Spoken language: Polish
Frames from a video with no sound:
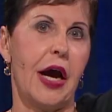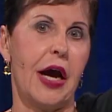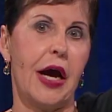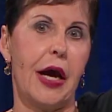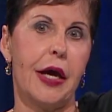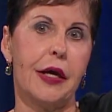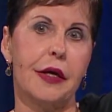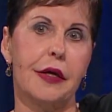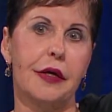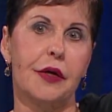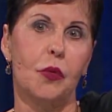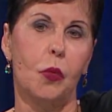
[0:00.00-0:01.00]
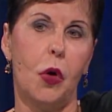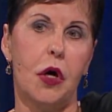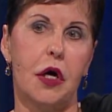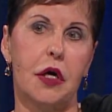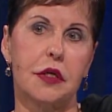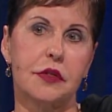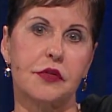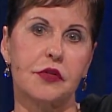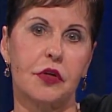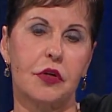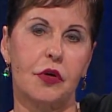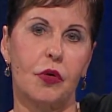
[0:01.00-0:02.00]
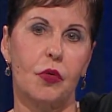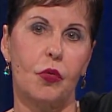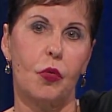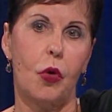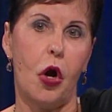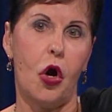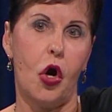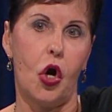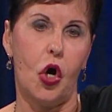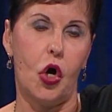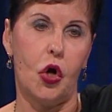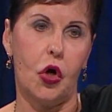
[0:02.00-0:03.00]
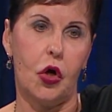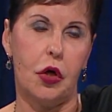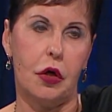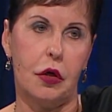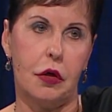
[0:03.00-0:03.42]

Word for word: w nich kamieniem. Spróbujmy jeszcze raz. Nie miałem racji.